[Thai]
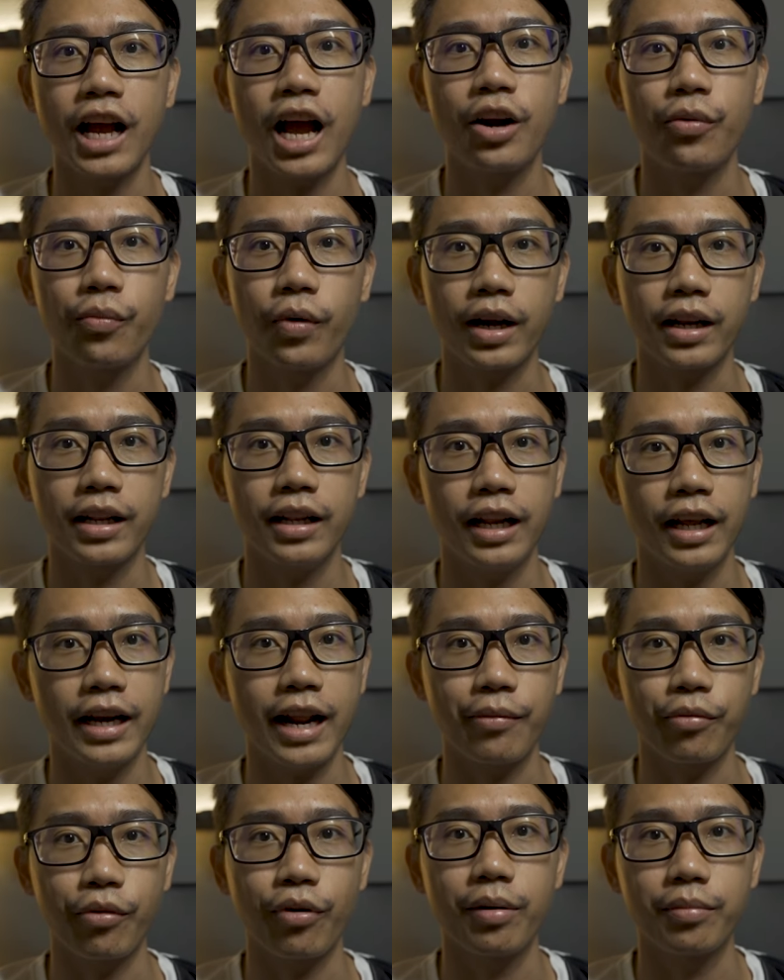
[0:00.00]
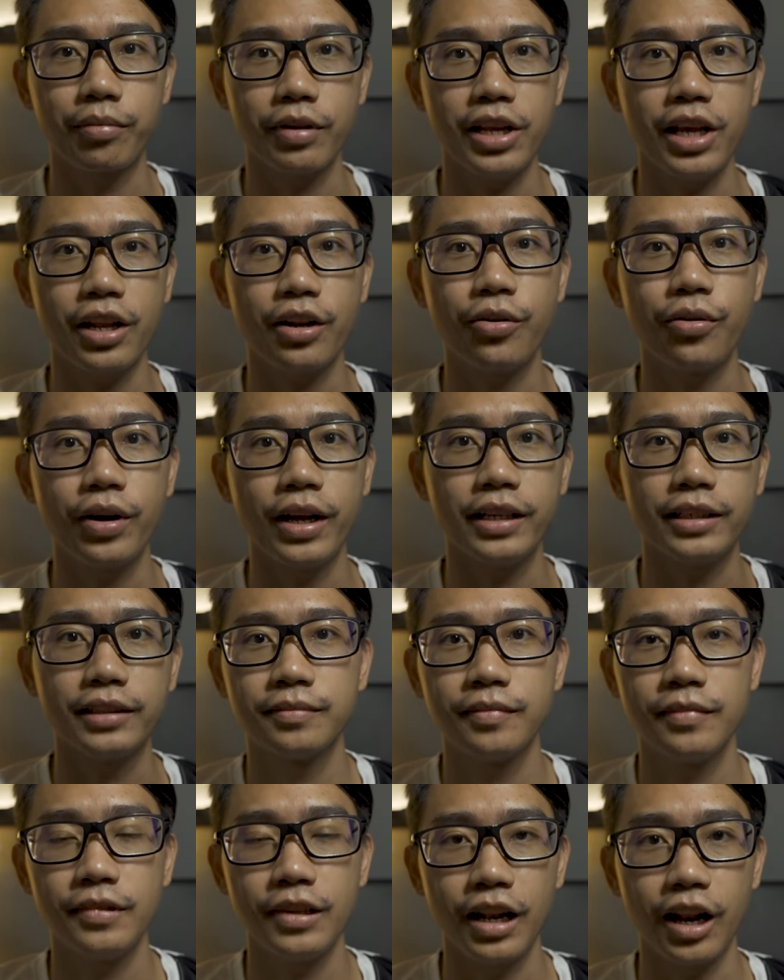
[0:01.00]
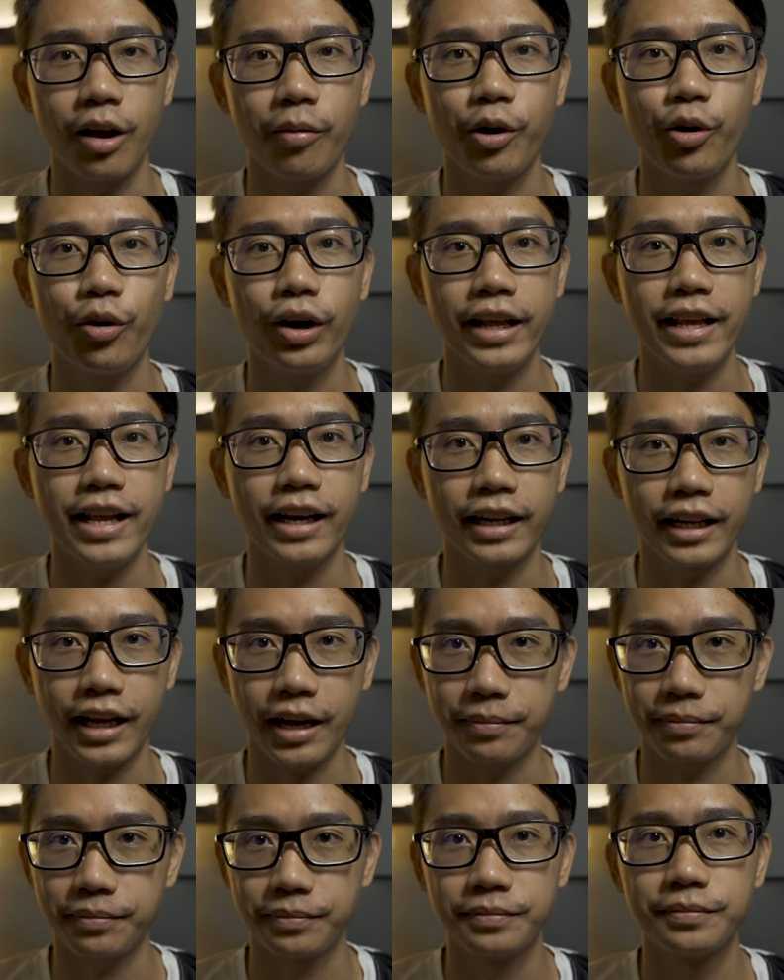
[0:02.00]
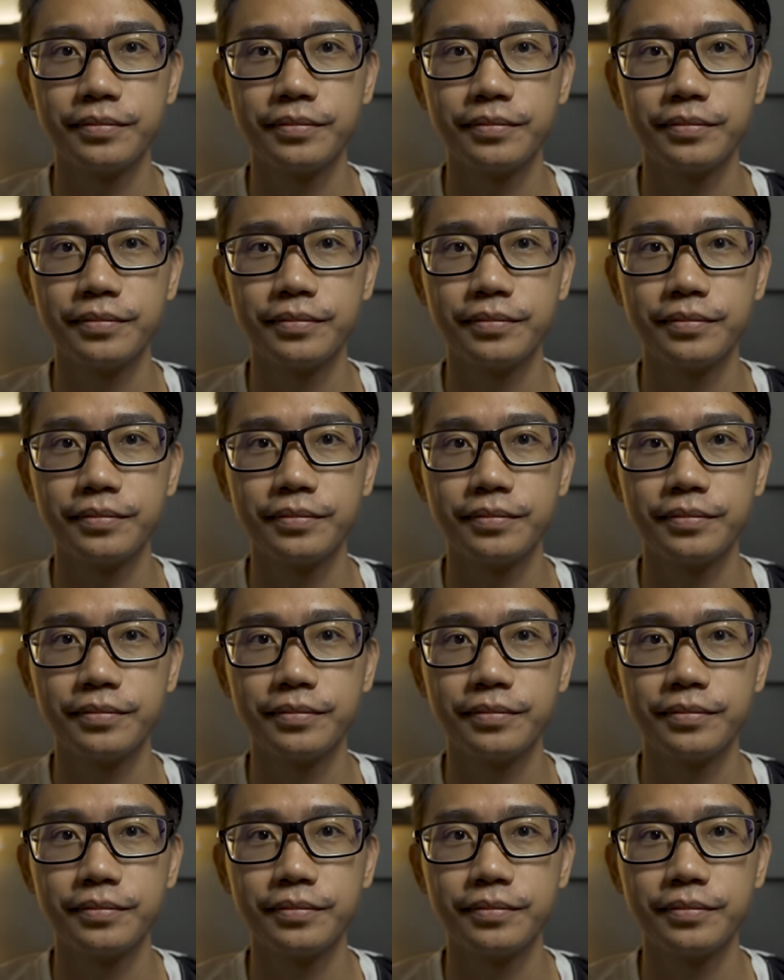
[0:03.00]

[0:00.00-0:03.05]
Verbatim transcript: การวัดระดับความเครียดด้วย เดี๋ยวเราไปดูรายละเอียดกันครับ